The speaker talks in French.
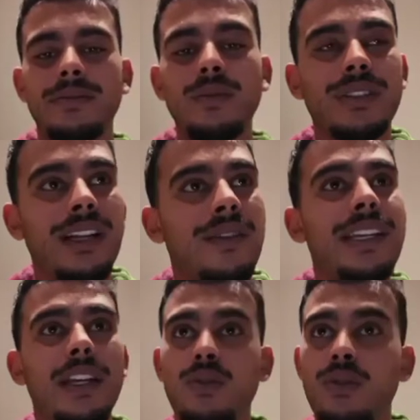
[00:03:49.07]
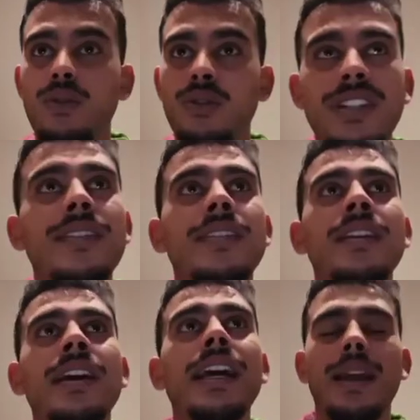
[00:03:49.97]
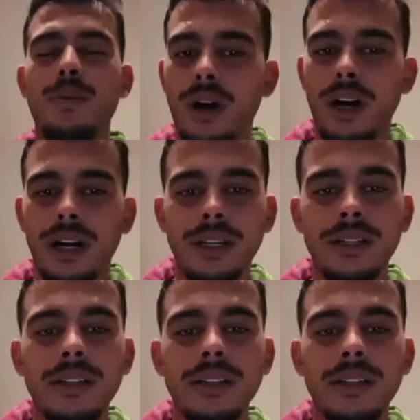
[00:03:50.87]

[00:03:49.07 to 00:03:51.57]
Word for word: Vous savez, il y a une justice. Et moi,